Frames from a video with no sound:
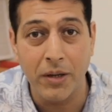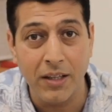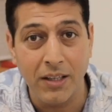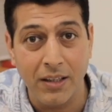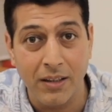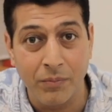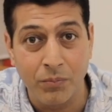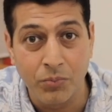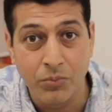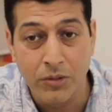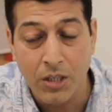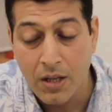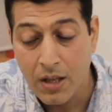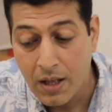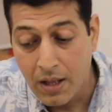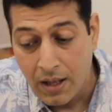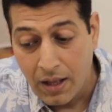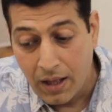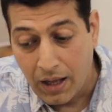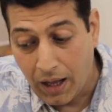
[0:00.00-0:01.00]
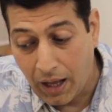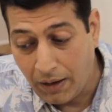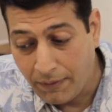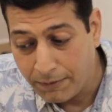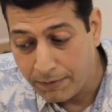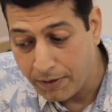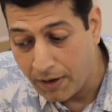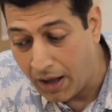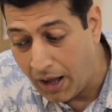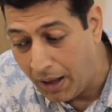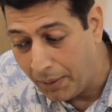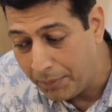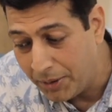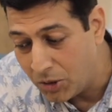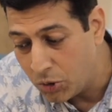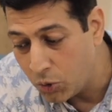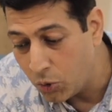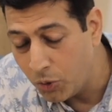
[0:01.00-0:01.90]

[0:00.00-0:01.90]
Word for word: पड़ी है अब वहाँ पे